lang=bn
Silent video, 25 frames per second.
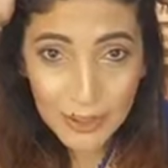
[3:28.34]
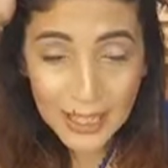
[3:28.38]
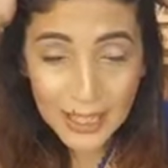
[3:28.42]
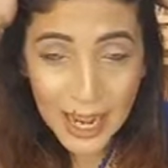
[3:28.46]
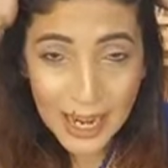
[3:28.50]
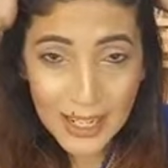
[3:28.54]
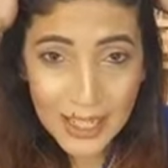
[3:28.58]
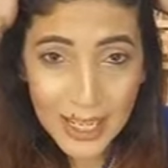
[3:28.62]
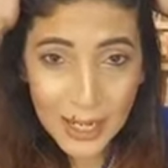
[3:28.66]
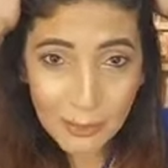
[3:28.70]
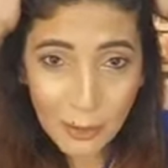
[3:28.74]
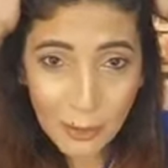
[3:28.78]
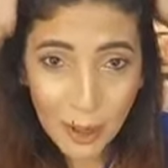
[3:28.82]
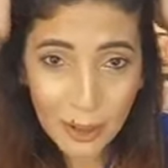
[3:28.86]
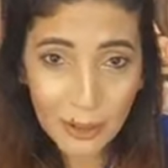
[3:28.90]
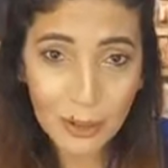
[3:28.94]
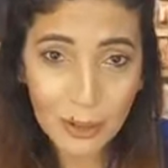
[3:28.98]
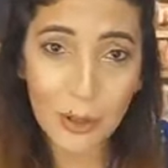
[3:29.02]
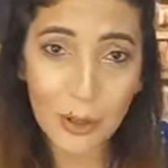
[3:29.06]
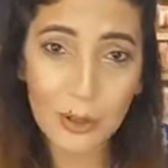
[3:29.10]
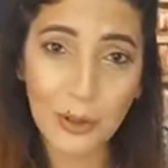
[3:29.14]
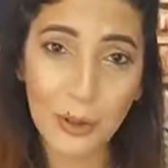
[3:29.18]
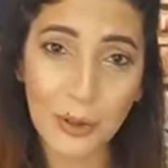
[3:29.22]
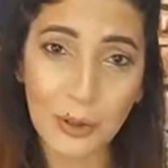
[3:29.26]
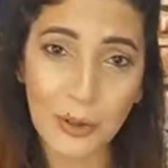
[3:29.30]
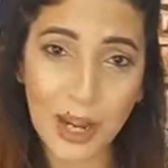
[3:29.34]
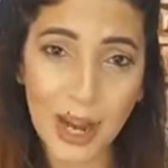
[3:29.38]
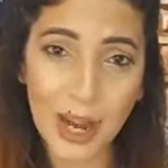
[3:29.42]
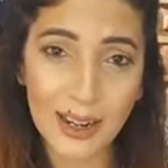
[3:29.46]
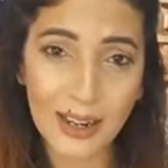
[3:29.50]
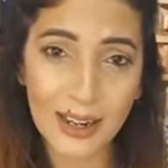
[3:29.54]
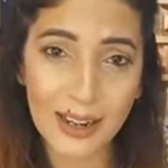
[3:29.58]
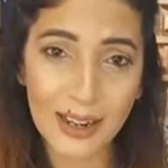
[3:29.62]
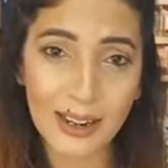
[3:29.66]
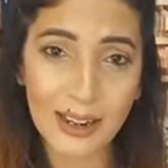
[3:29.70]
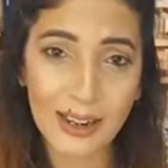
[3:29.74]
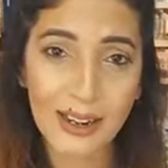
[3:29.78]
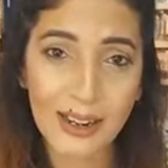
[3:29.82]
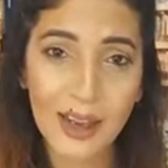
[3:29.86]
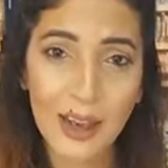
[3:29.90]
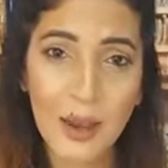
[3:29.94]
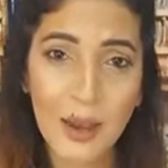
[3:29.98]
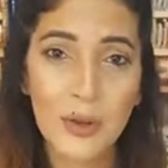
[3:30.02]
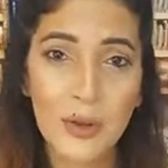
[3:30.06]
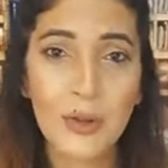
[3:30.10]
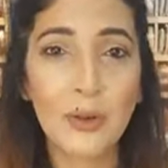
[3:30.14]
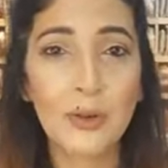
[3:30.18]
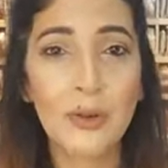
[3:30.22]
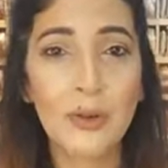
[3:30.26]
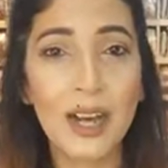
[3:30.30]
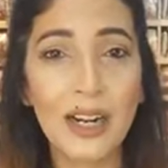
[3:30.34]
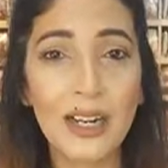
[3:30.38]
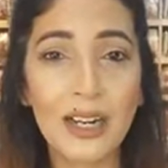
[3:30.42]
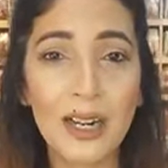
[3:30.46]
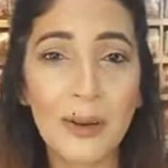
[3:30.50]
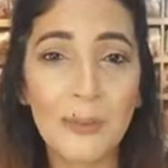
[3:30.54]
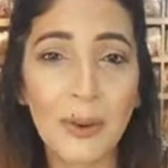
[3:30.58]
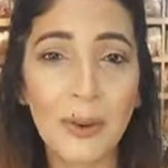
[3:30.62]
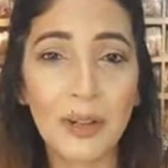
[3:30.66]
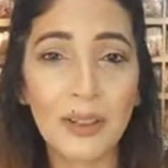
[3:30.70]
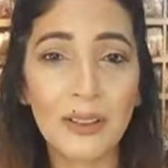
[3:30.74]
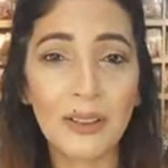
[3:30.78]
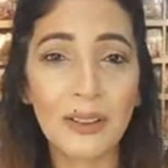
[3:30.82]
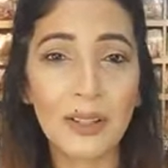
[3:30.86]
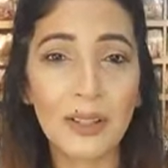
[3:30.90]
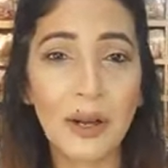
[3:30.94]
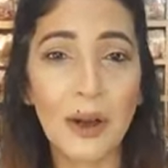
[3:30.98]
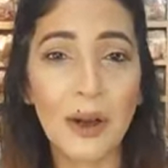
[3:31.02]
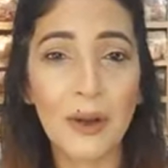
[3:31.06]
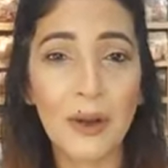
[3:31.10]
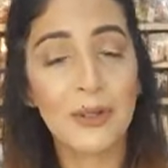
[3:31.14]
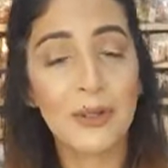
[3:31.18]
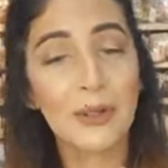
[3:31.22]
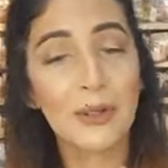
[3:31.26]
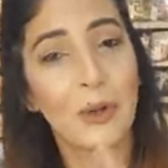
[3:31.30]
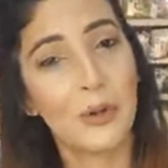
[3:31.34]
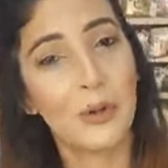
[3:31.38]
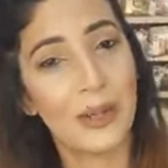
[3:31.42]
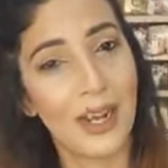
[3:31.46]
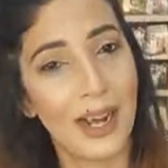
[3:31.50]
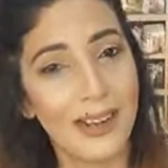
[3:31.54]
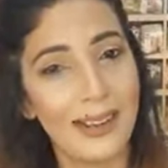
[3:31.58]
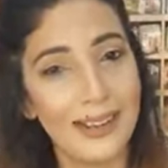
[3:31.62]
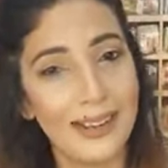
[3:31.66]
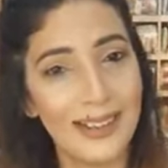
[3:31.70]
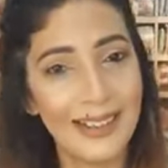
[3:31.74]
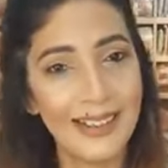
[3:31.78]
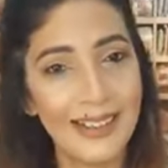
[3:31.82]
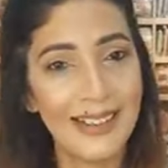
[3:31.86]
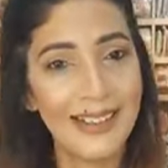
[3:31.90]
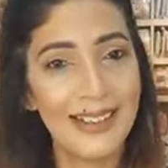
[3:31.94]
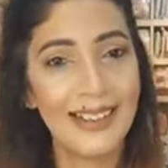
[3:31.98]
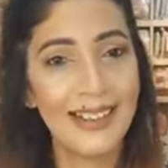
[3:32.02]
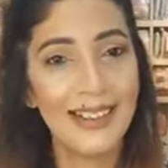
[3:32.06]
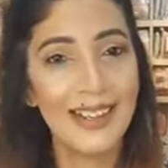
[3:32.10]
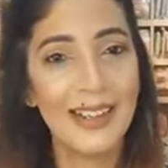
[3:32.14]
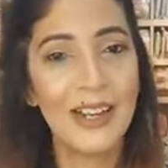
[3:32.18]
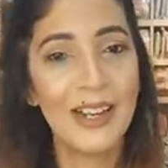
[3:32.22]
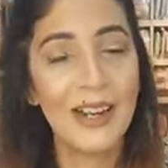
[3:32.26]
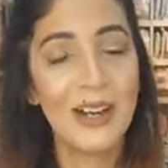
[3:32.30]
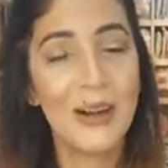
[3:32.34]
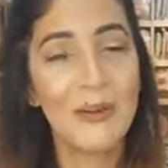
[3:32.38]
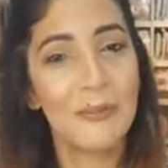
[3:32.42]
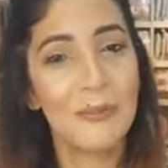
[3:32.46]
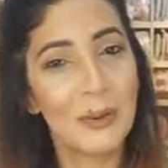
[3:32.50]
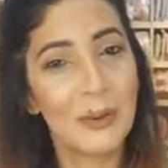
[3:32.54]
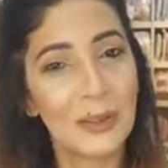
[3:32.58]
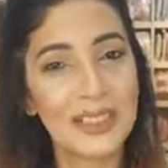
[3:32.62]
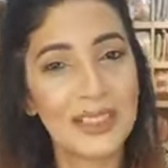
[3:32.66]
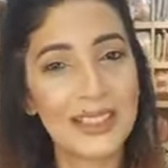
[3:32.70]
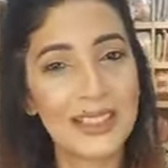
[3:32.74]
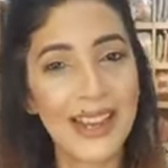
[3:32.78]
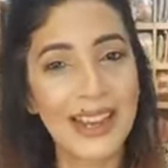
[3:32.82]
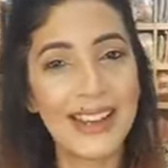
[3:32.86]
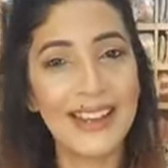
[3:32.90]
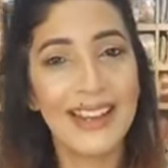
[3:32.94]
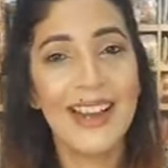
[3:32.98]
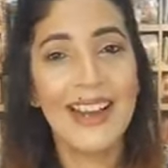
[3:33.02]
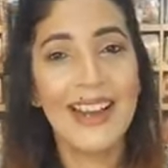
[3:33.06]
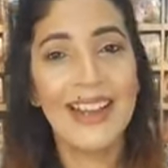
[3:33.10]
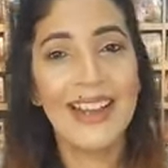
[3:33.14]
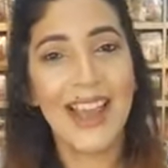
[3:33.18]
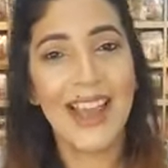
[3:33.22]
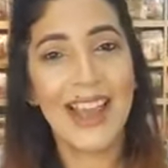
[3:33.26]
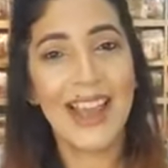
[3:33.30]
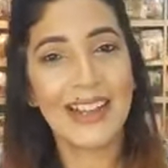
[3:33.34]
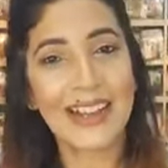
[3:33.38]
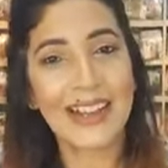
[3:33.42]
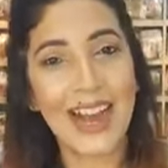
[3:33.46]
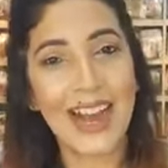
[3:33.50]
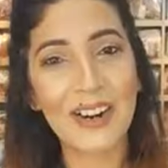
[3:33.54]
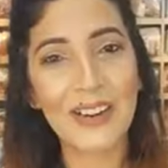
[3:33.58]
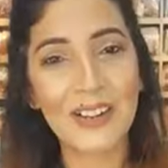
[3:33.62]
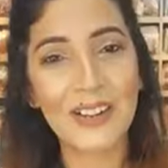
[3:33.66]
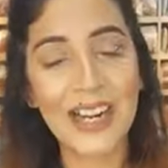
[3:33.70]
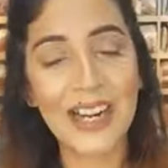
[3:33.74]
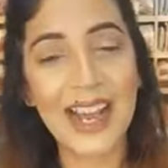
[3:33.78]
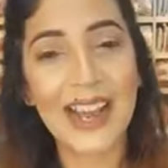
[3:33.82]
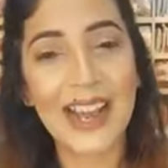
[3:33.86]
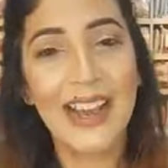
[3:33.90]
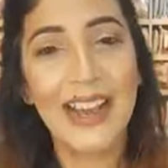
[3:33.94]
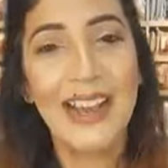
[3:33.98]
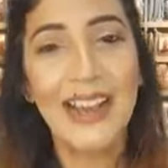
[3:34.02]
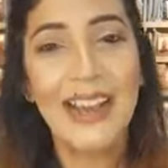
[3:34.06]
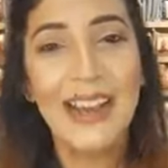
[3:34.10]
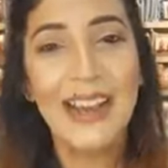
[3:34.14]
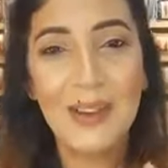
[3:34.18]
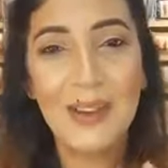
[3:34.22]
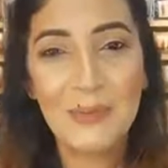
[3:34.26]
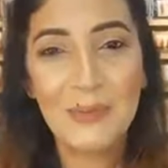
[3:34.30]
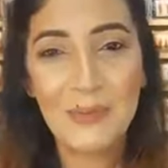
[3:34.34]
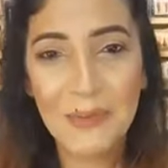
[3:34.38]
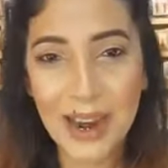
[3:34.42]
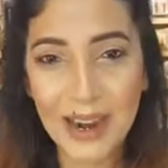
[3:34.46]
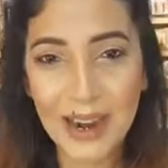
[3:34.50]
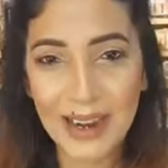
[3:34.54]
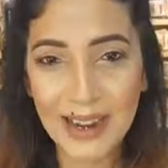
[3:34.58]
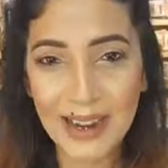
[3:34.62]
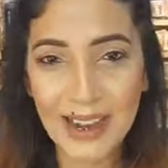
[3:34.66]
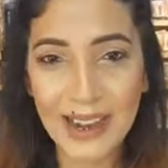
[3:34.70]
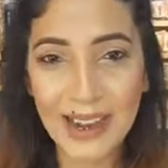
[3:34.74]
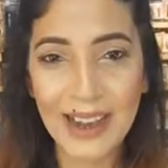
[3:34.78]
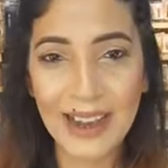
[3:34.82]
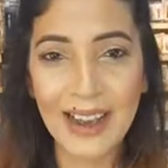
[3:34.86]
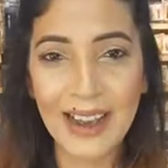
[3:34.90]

দেশি বলতো সোনালি সোনালি বলতো সোনালি বুঝছেন এই কারণে মানে